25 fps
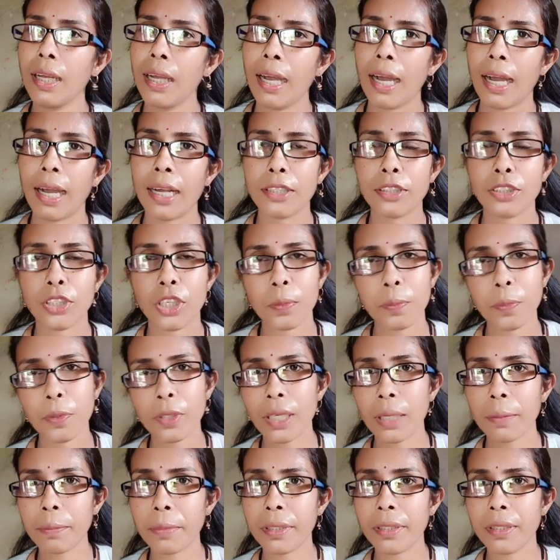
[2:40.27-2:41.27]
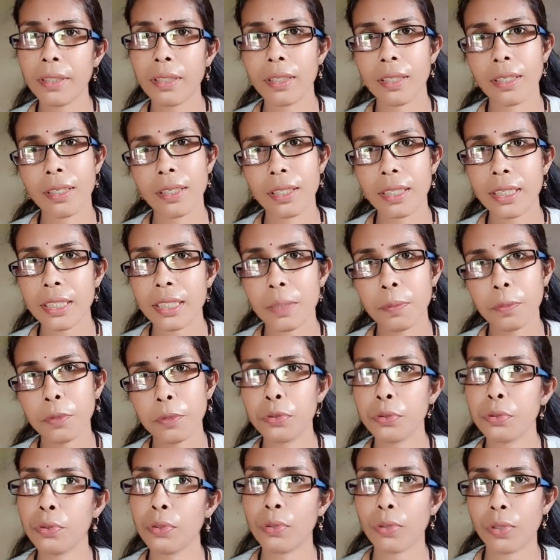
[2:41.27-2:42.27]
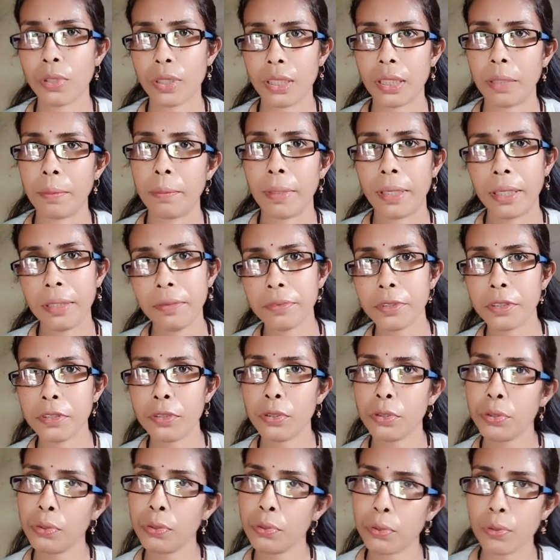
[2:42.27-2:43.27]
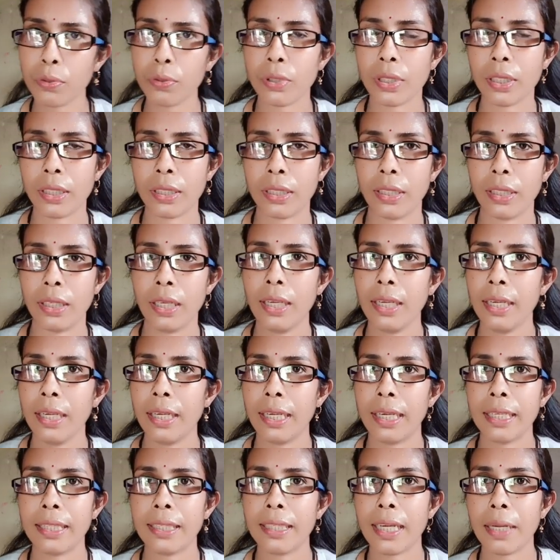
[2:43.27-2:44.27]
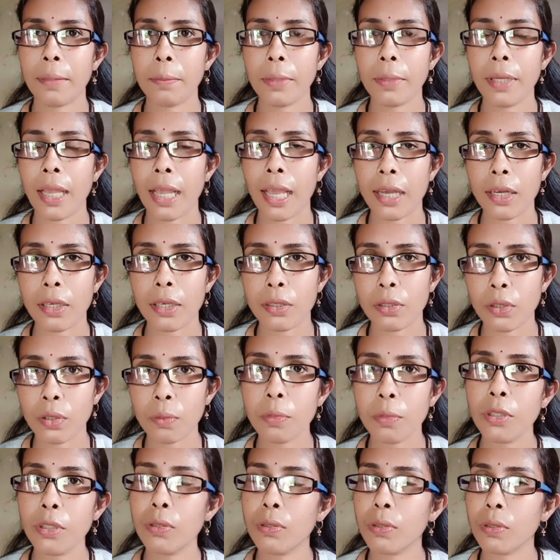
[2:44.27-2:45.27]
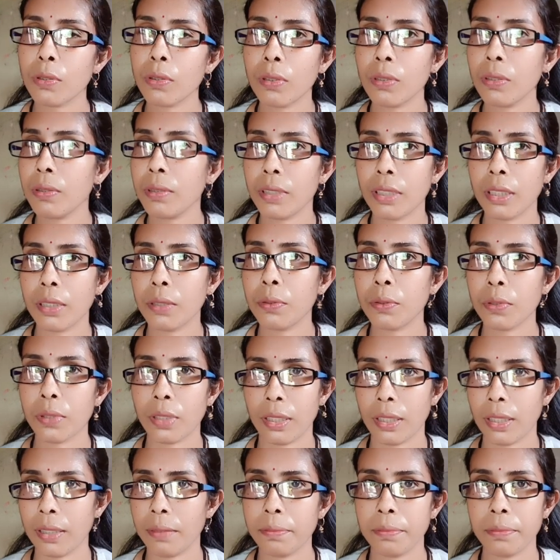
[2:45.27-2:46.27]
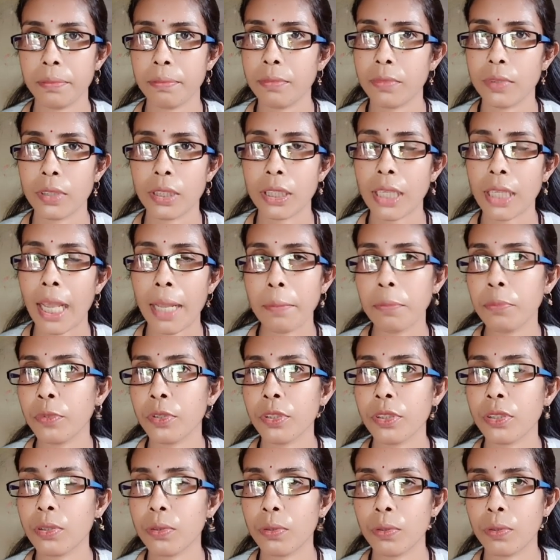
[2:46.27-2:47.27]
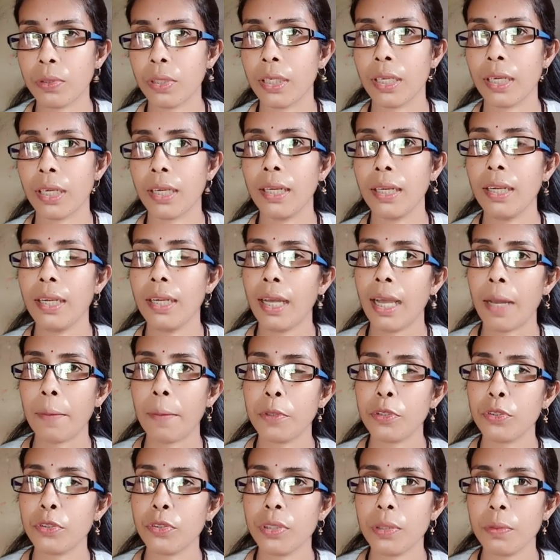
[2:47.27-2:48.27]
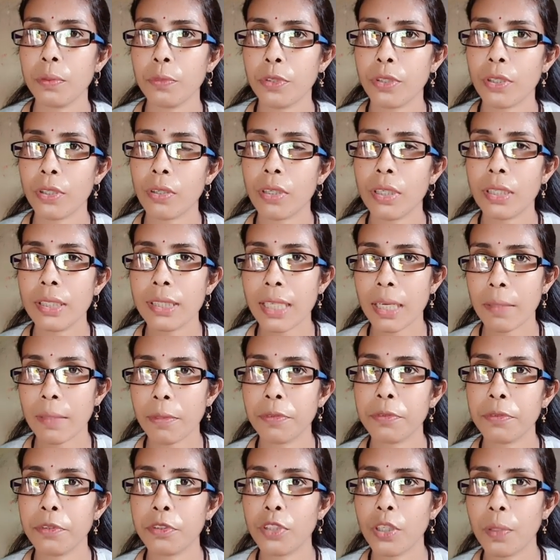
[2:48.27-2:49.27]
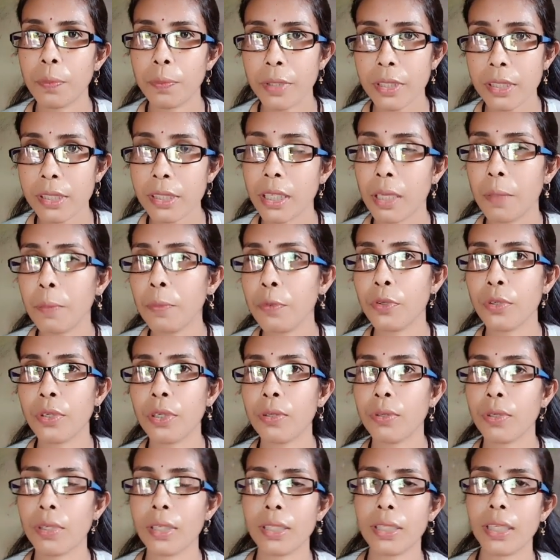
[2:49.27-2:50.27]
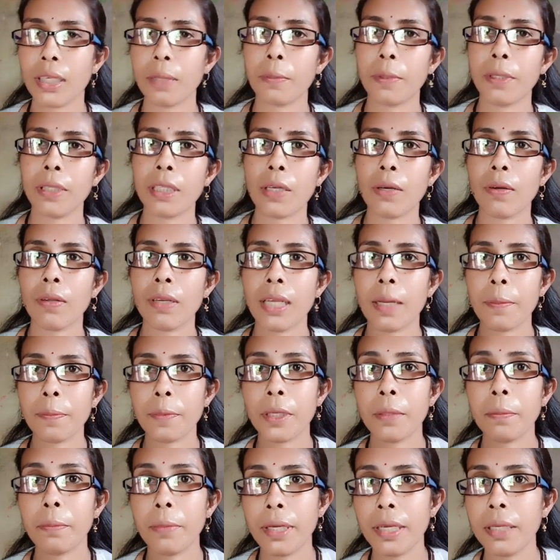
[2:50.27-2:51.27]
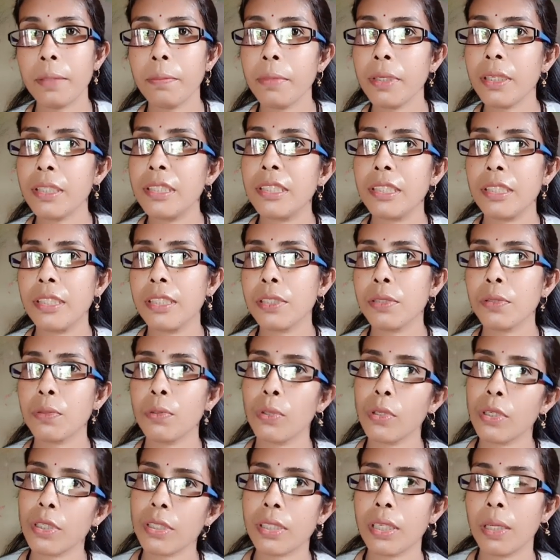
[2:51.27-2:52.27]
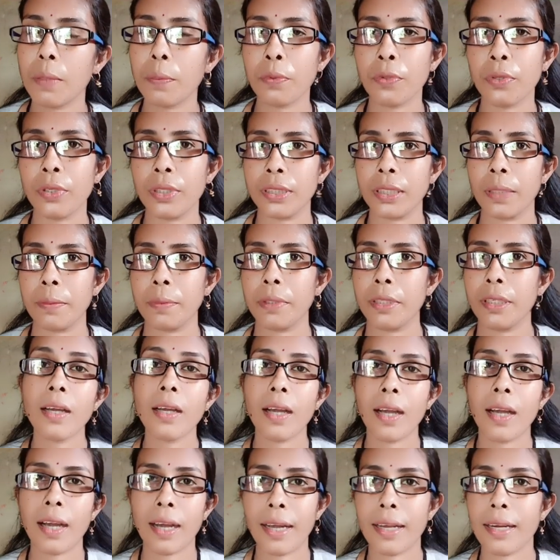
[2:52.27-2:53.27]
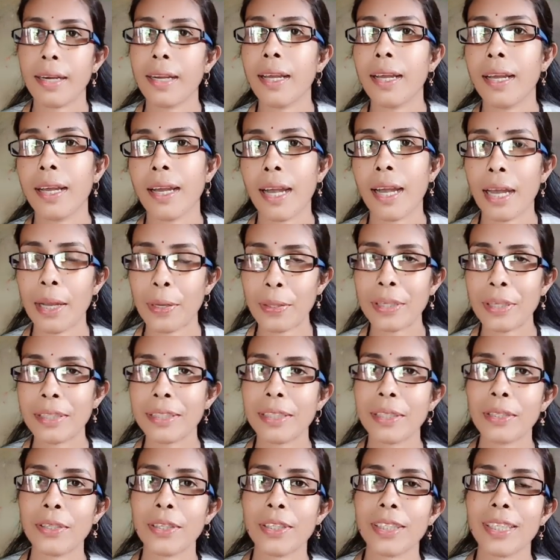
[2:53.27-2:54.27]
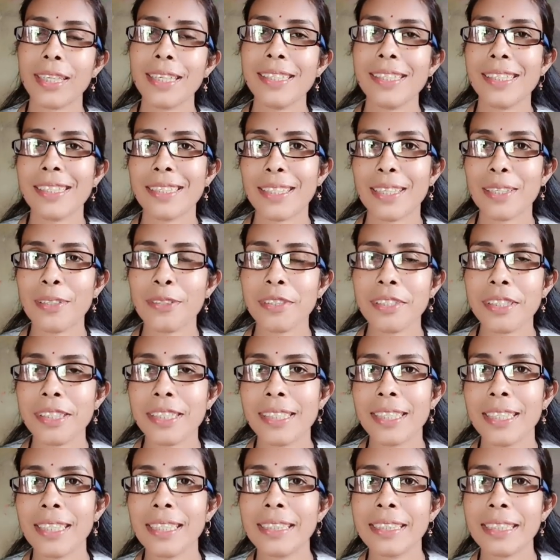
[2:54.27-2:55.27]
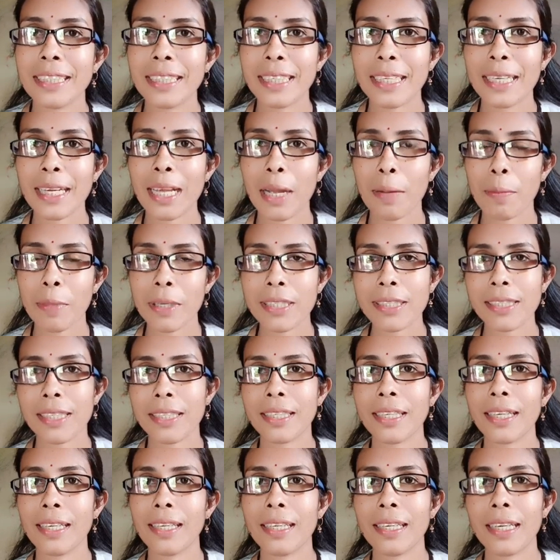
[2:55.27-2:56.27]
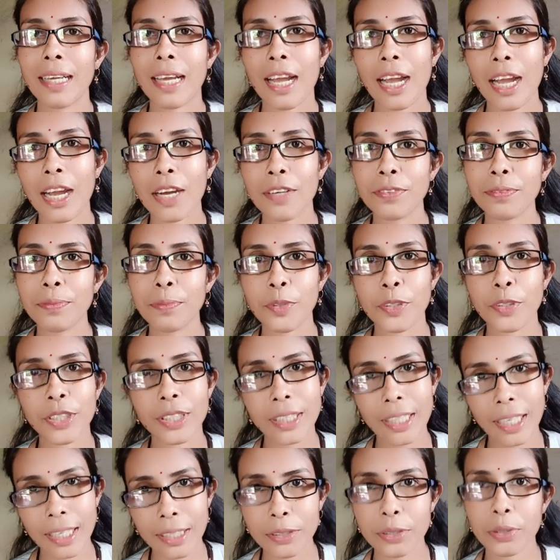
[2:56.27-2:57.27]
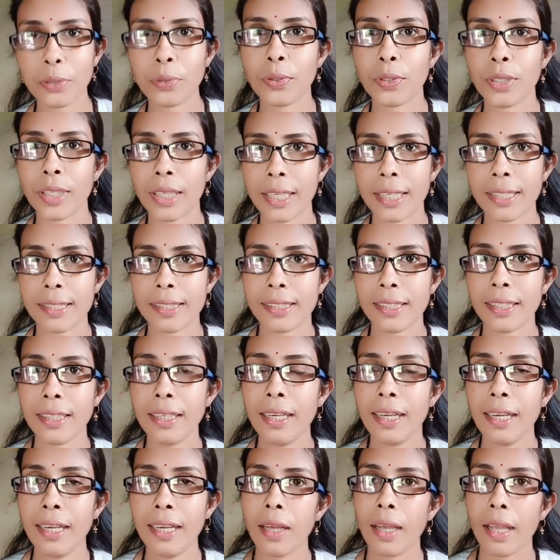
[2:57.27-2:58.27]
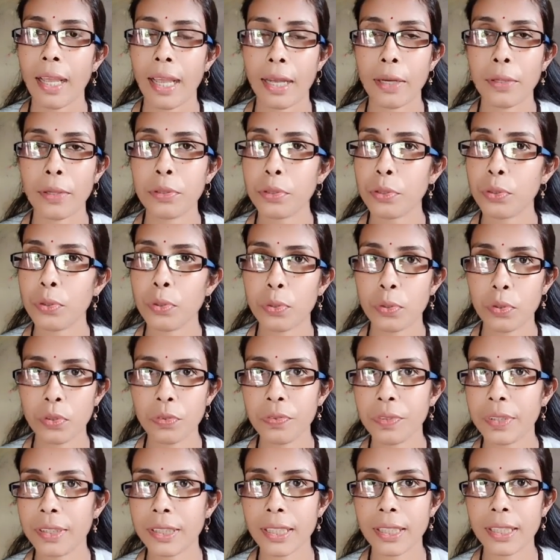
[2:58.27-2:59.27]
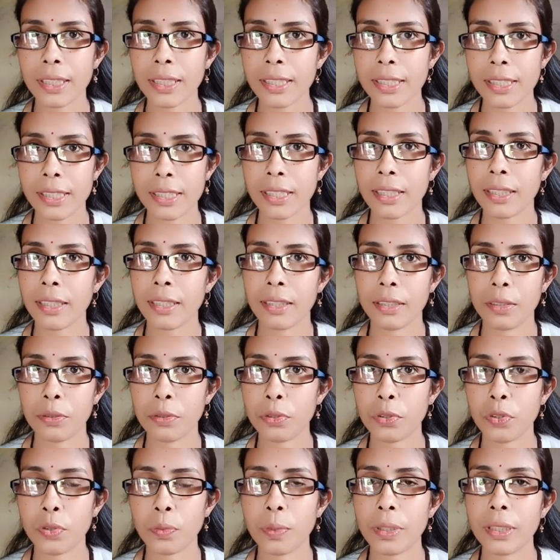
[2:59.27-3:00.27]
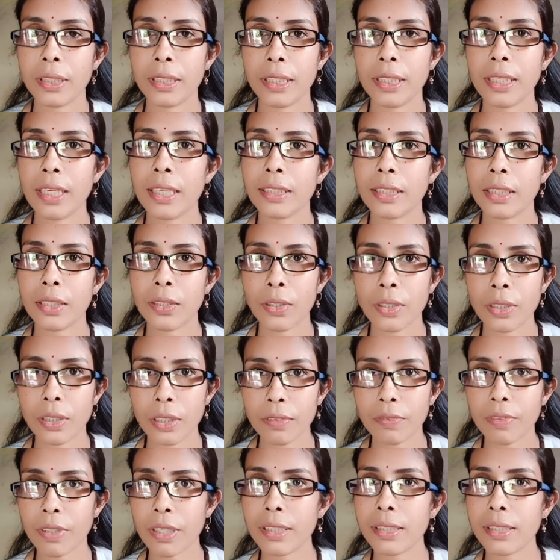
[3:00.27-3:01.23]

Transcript: আর ঝটপট আমি রেসিপি শুরু করে দিই মেন ভিডিও শুরু করে দিই এতে আমি একদমই কোনো ইয়ে করি না টাইম ওয়েস্ট করি না আপনি যদি মনে করেন যে আমার ভিডিও আপনি স্কিপ করে করে দেখবেন তাহলে আপনার মেন মেন জিনিসগুলো স্কিপ হয়ে যাবে আর হ্যাঁ আরও একটা কথা সেটা হচ্ছে যে আমার চ্যানেল হাফ মনিটাইজও হয়ে গেছে এখন তো নতুন ফিচার এসছে ইউটিউবে তিন হাজার ঘন্টা ওয়াচ